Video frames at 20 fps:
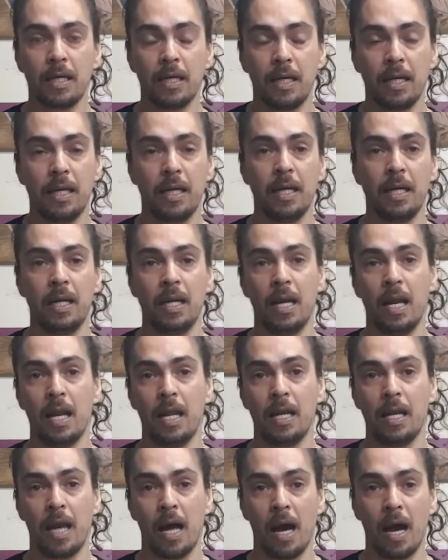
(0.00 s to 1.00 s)

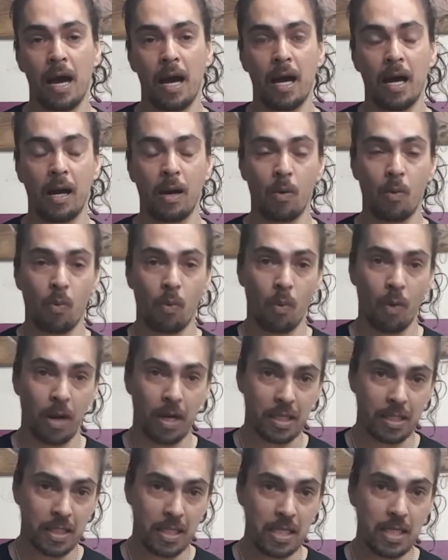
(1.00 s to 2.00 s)
la
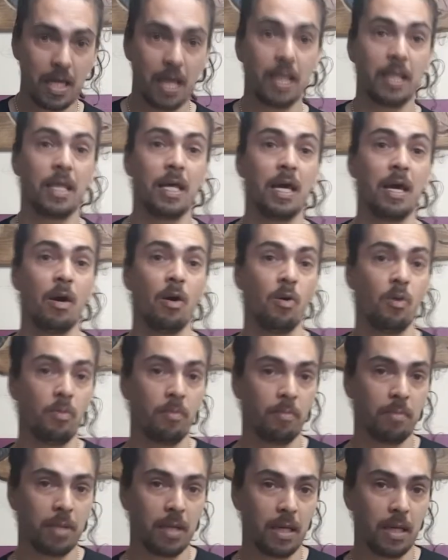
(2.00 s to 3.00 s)
cuarchiña de
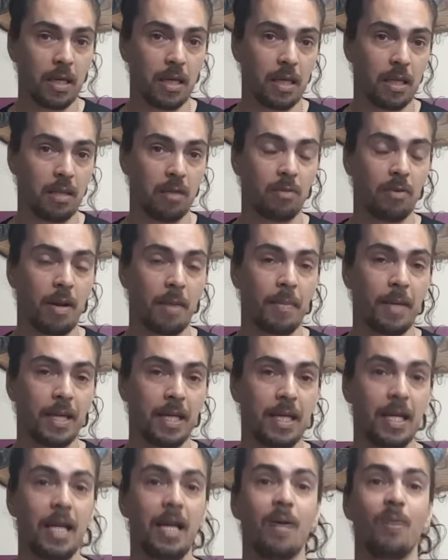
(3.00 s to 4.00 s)
hombre es de una
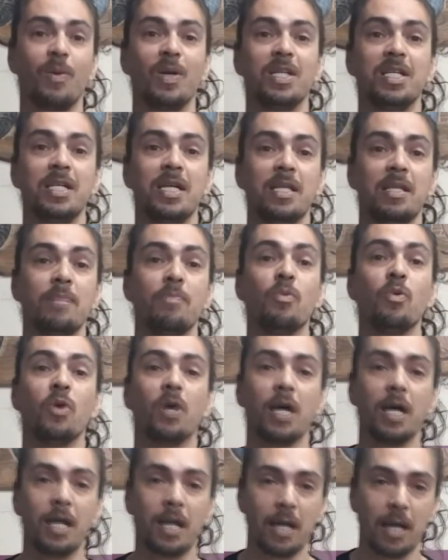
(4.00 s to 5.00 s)
manera y la cuarchiña de
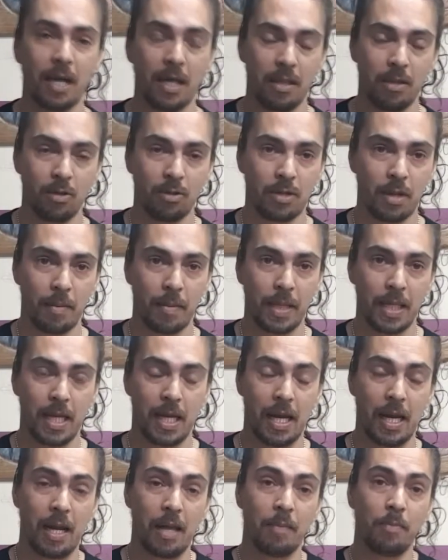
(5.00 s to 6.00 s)
mujer es de otra
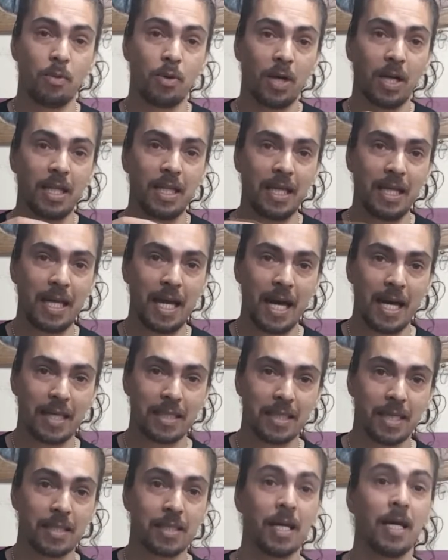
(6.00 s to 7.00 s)
manera. La de mujer tiene
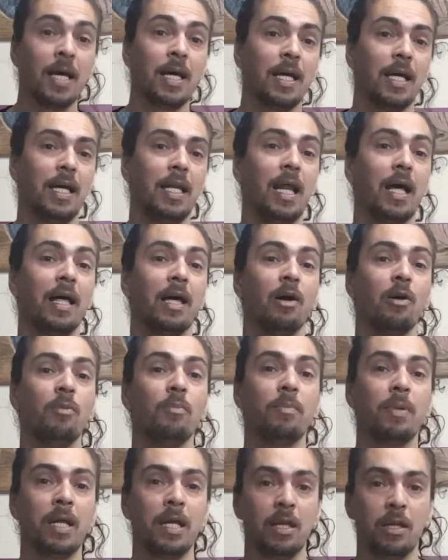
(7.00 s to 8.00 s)
asas y la de
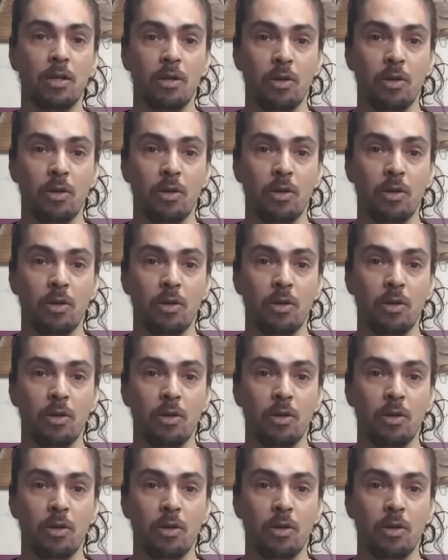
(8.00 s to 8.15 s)
hombre